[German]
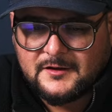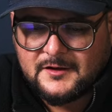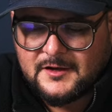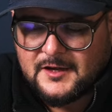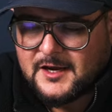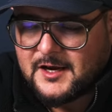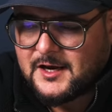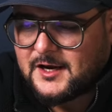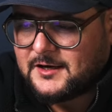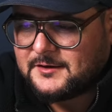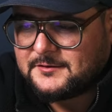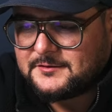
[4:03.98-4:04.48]

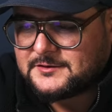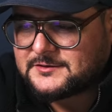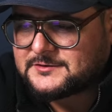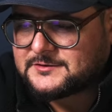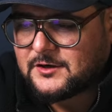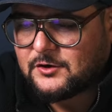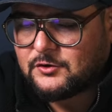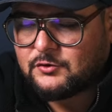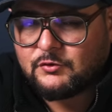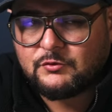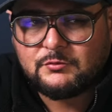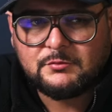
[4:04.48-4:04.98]
Ja, das ist
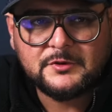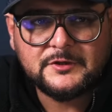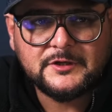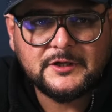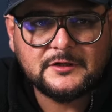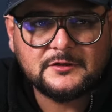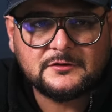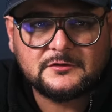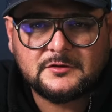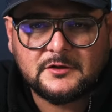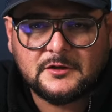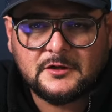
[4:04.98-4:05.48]
auch
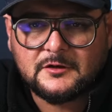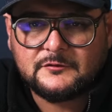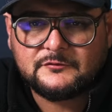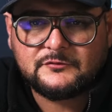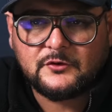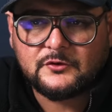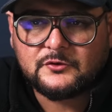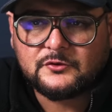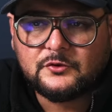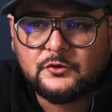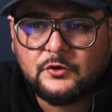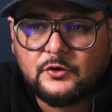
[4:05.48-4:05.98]
unbedingt äh,
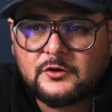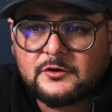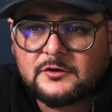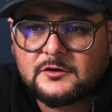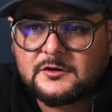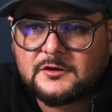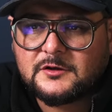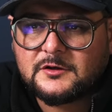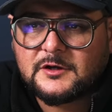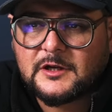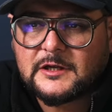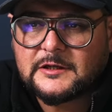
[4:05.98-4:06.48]

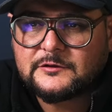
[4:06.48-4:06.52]
vonnöten.